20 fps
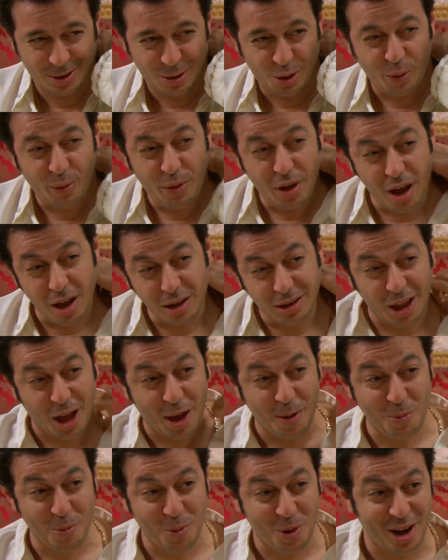هو في
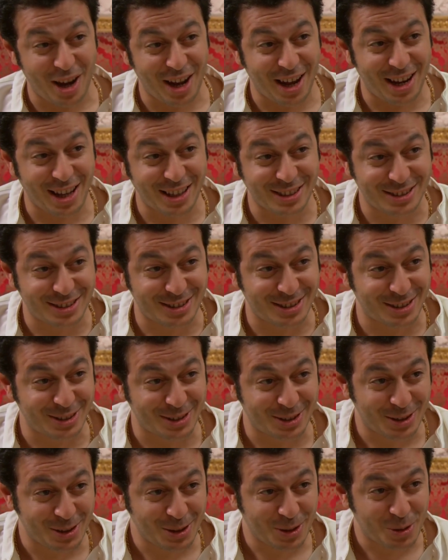اطعم ولا ألذ
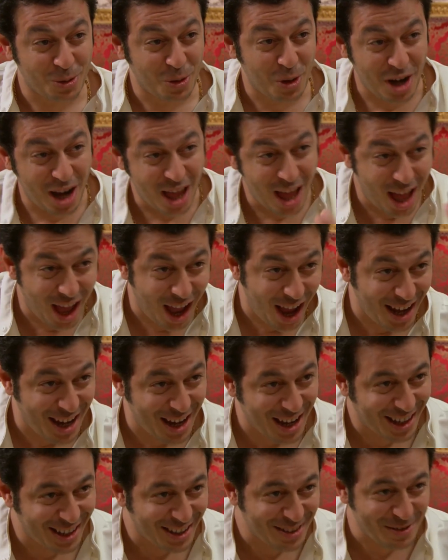ولا
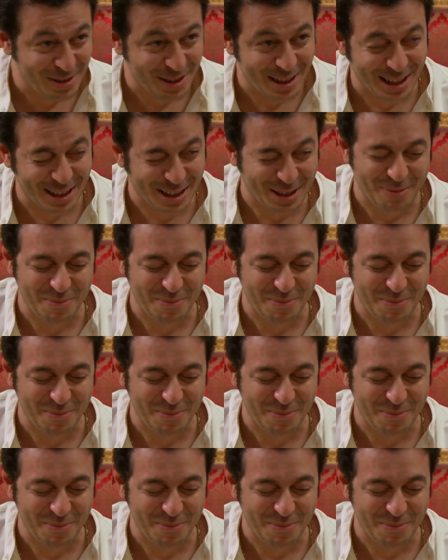احلى من ليله